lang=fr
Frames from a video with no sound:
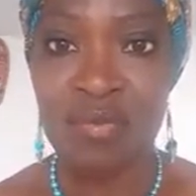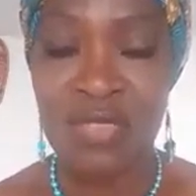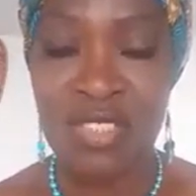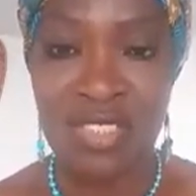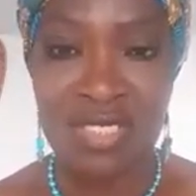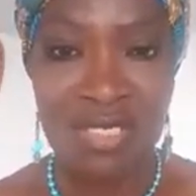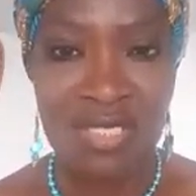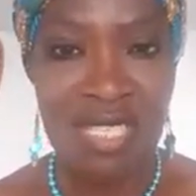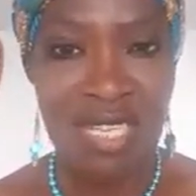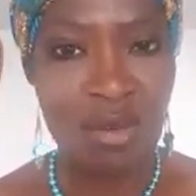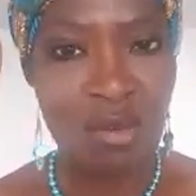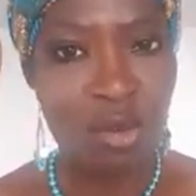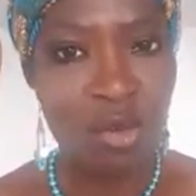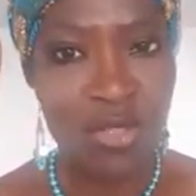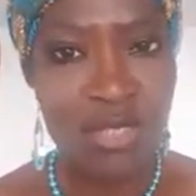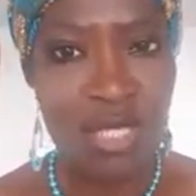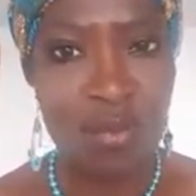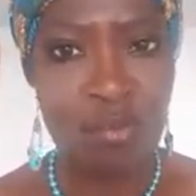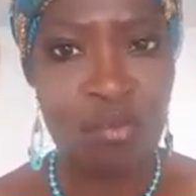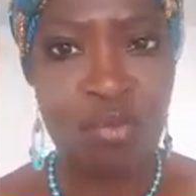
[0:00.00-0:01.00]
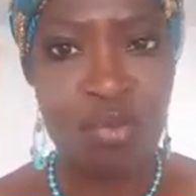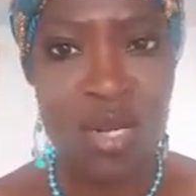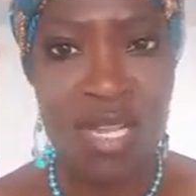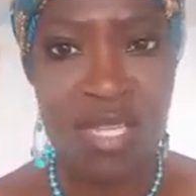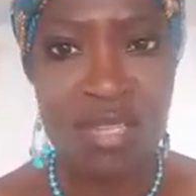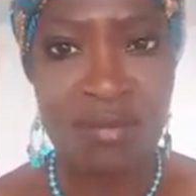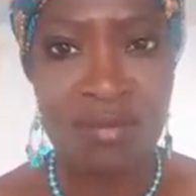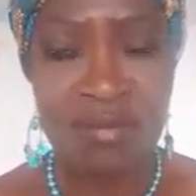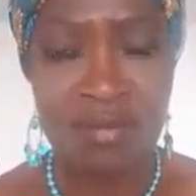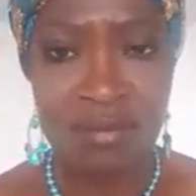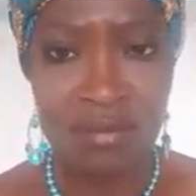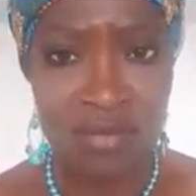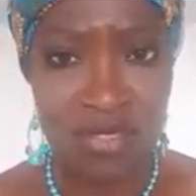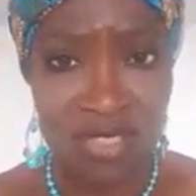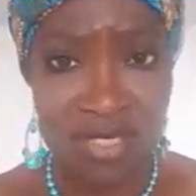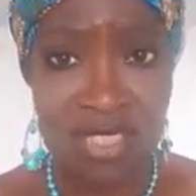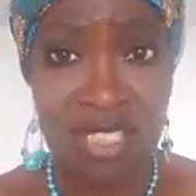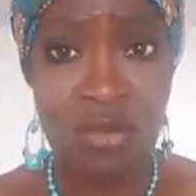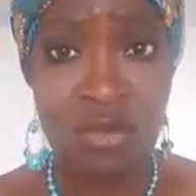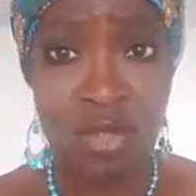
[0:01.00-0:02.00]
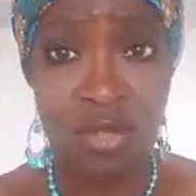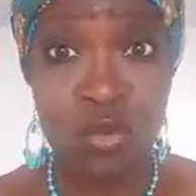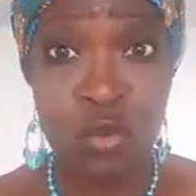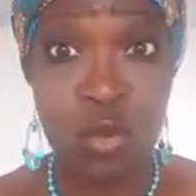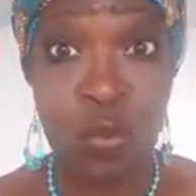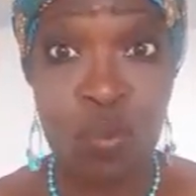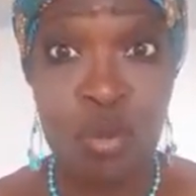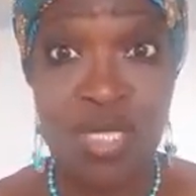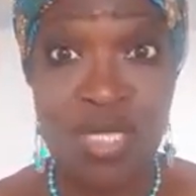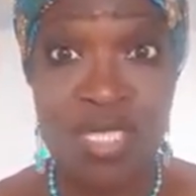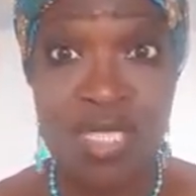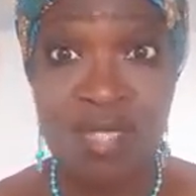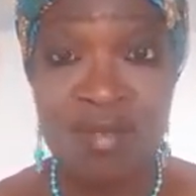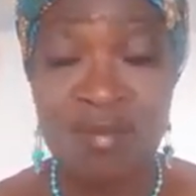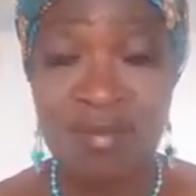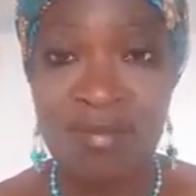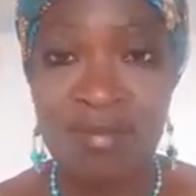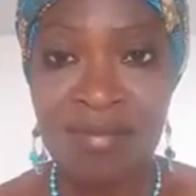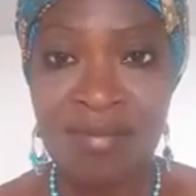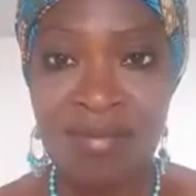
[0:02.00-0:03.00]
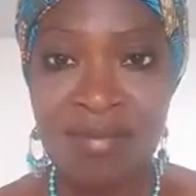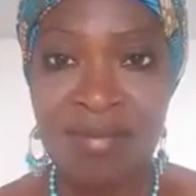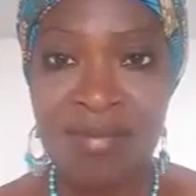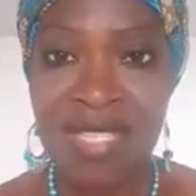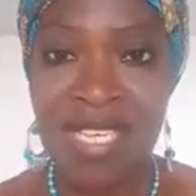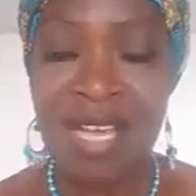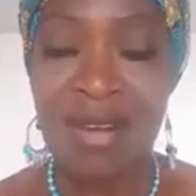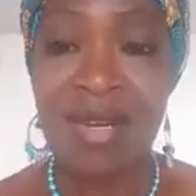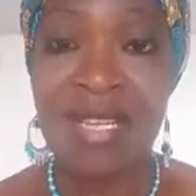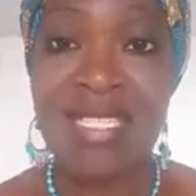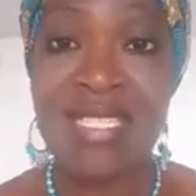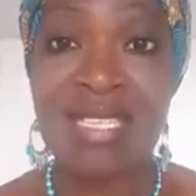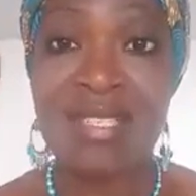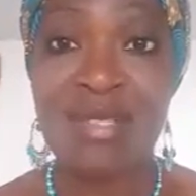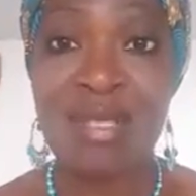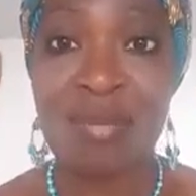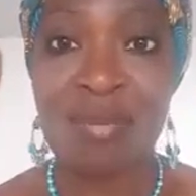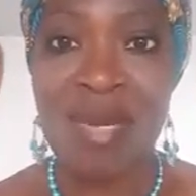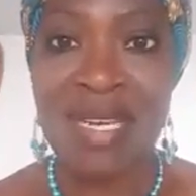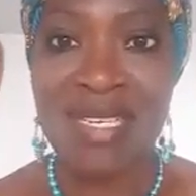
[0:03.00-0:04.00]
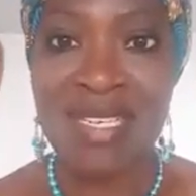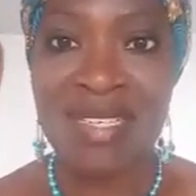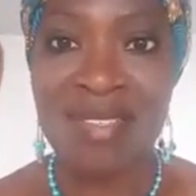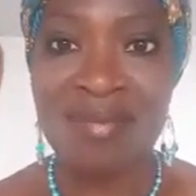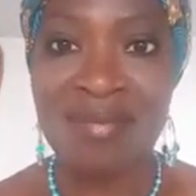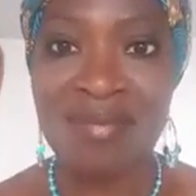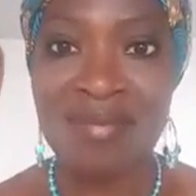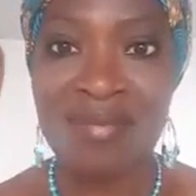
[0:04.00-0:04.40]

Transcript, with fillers: Ils étaient encore des poulains, ils étaient encore tout petits quand on les a séparés.